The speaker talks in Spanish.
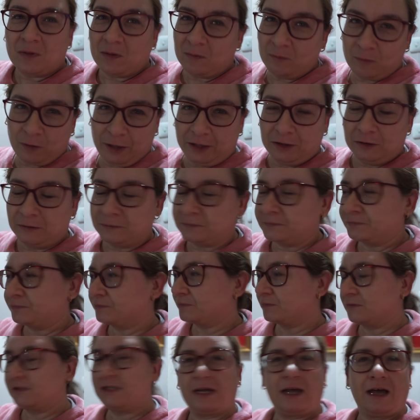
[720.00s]
Bueno,
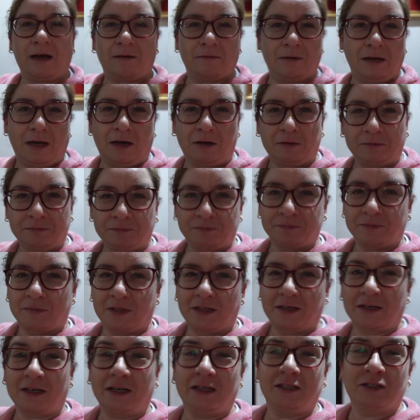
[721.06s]
ya he hablado.
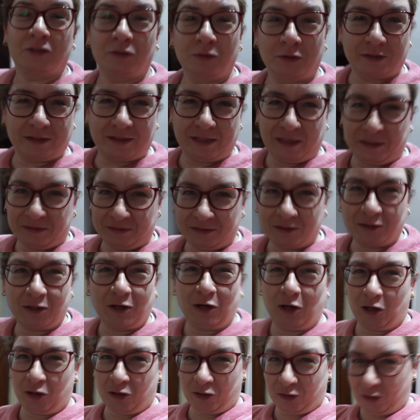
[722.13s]
Resulta,
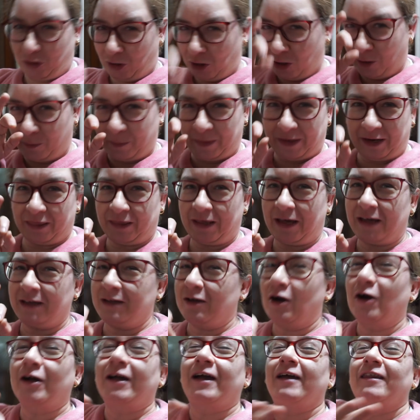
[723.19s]
no lo perdáis,
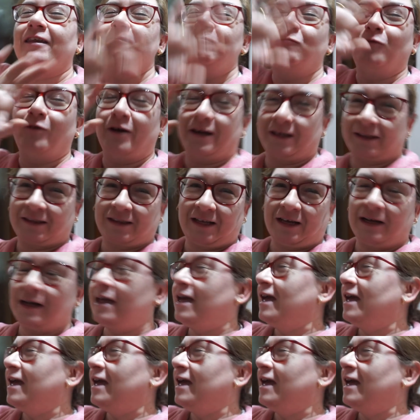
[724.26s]
os quedáis muerta